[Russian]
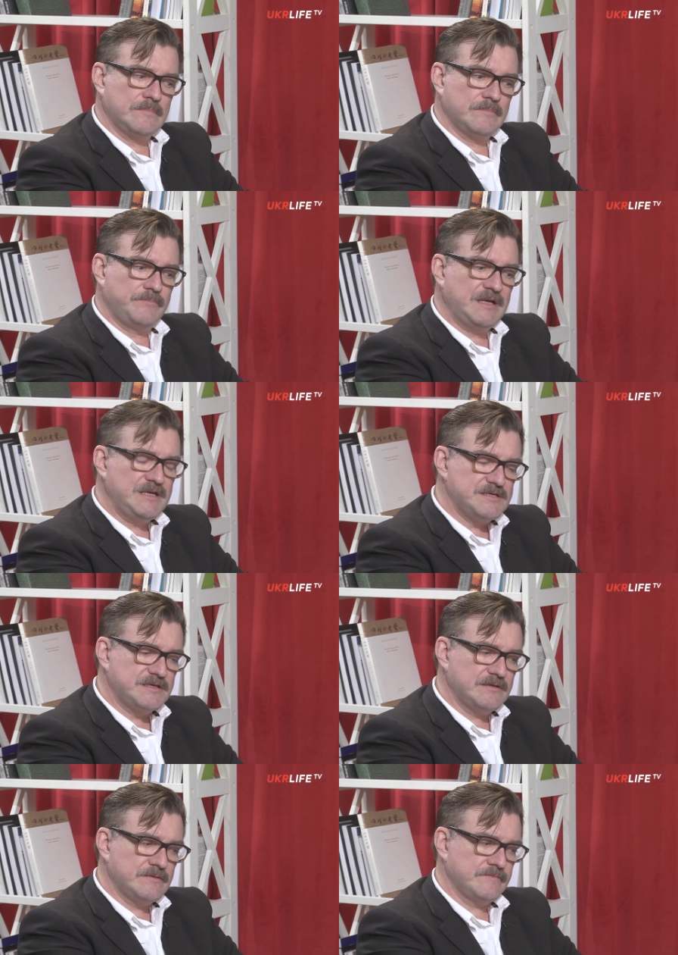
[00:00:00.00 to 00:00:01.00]

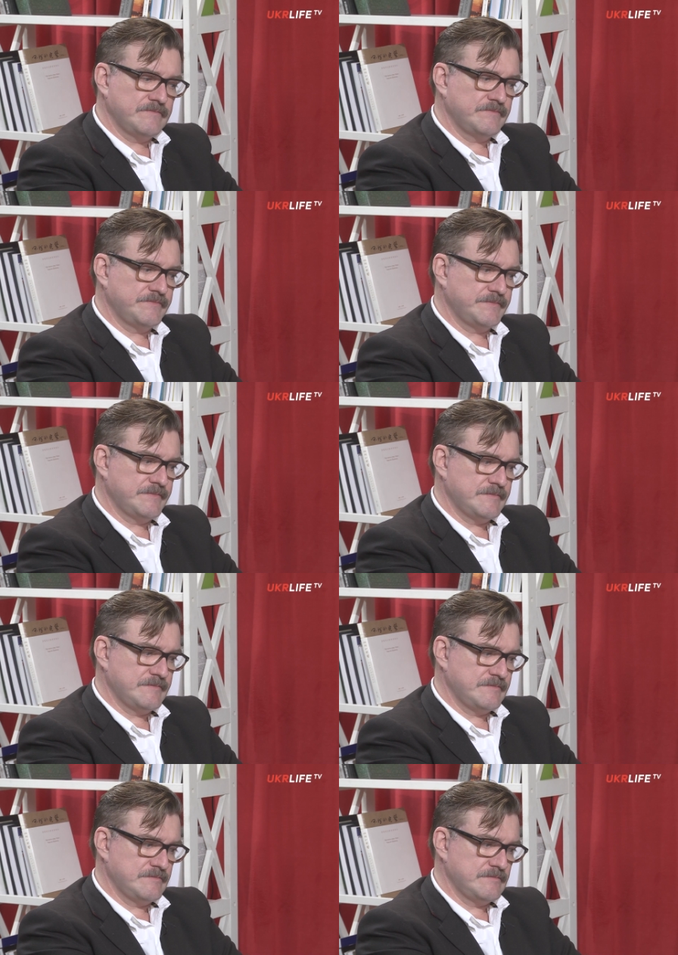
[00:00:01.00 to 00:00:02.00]
политики,
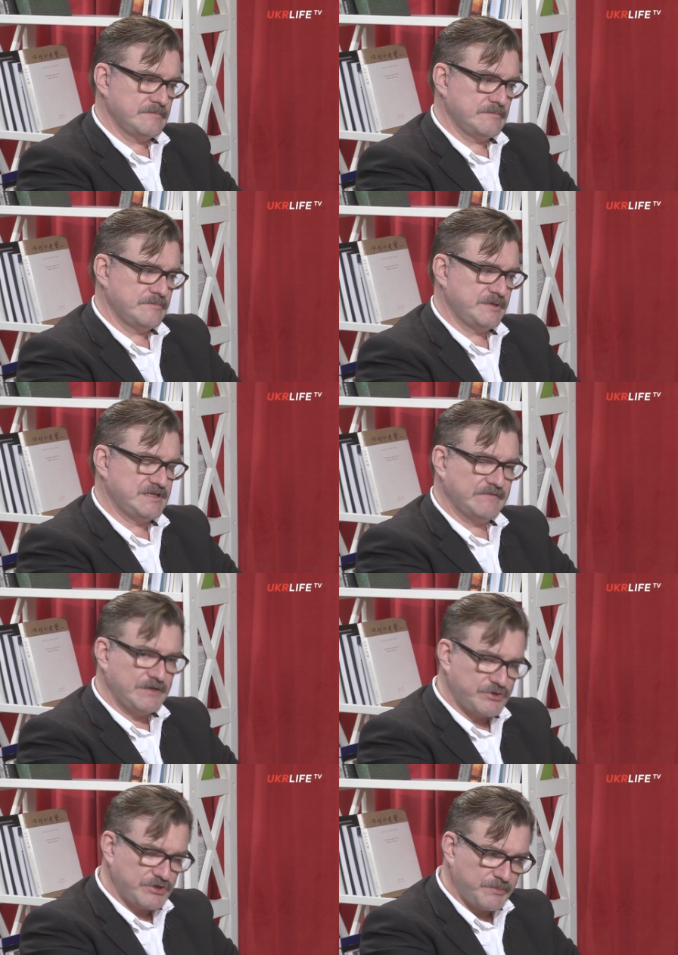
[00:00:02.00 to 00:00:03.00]

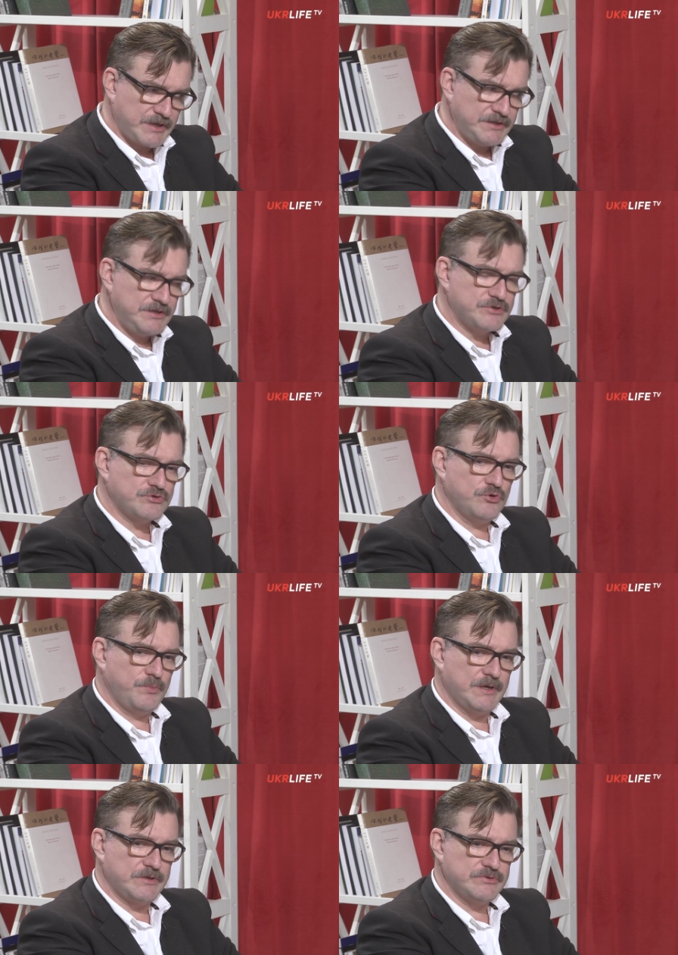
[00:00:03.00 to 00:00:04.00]
представляющие демократическую
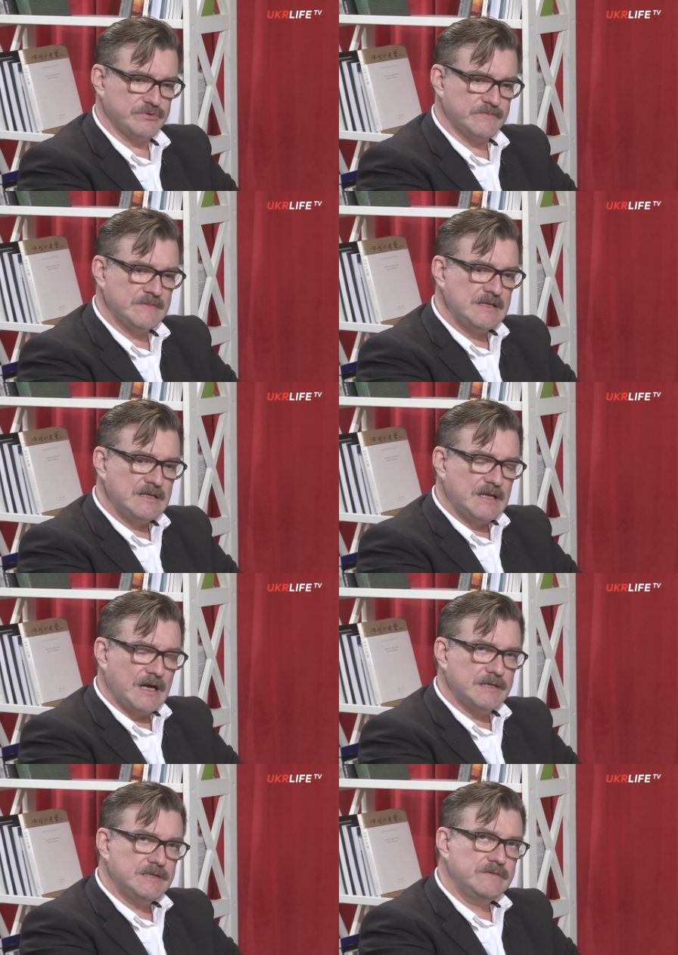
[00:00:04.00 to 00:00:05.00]
партию,
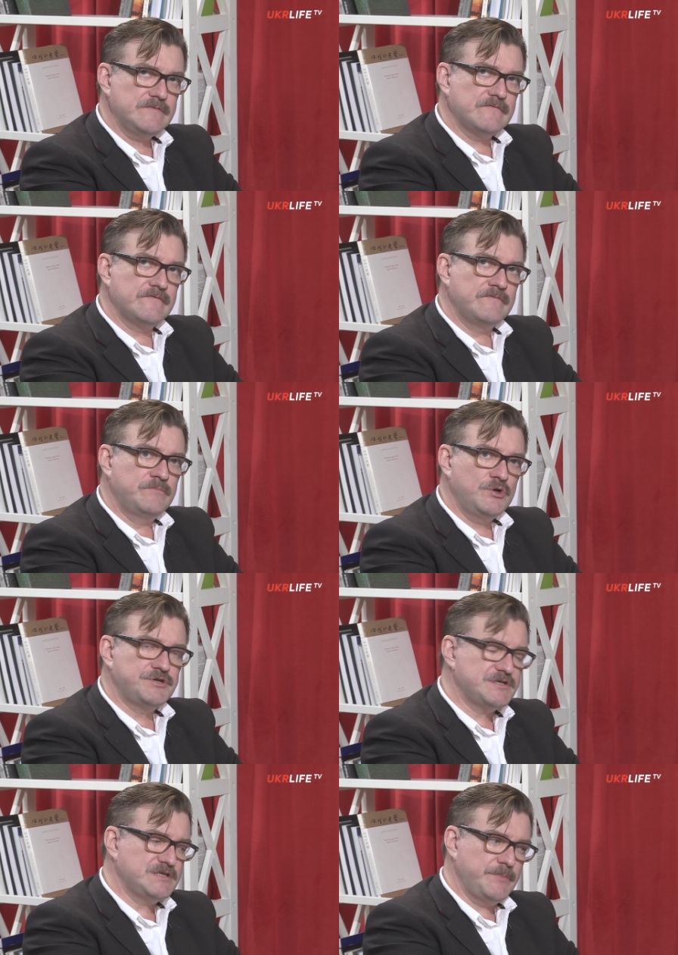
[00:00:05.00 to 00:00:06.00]
они в
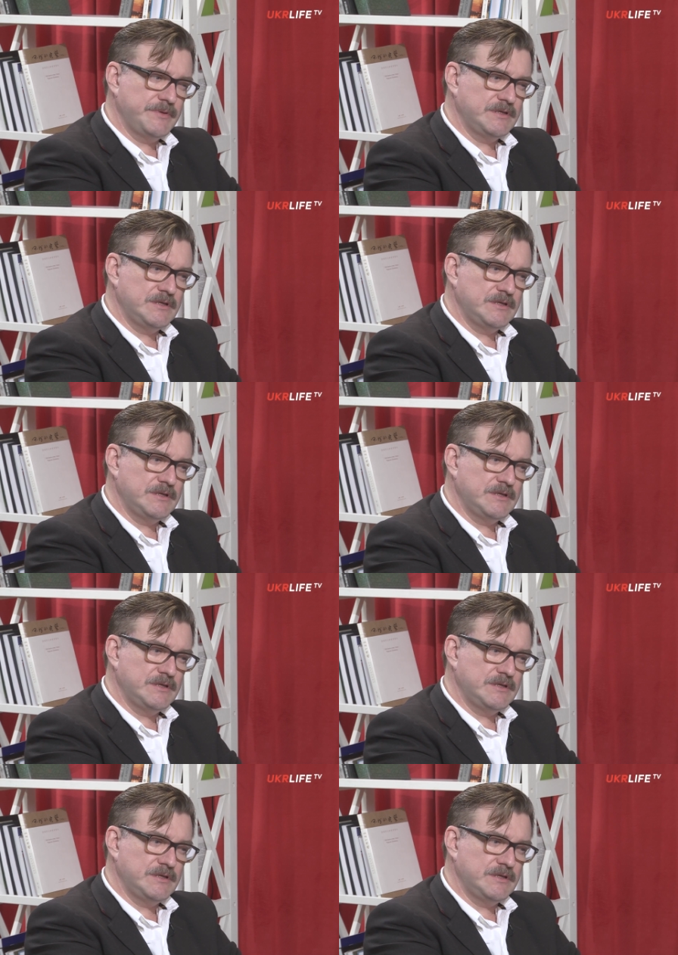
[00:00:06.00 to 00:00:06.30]
большей степени